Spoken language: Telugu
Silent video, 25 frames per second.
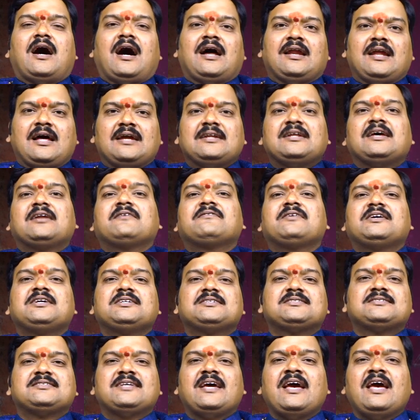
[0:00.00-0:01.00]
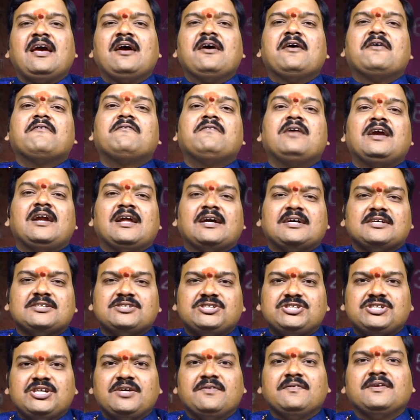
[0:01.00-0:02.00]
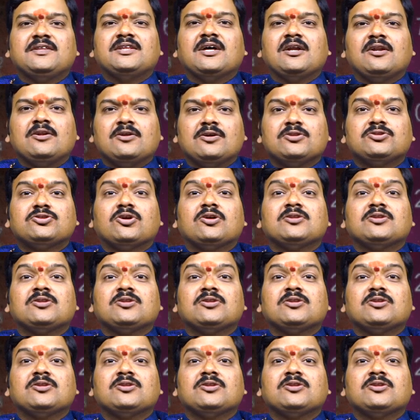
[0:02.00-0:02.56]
అలా నిర్వహిస్తే వీళ్ళకి జీవితంలో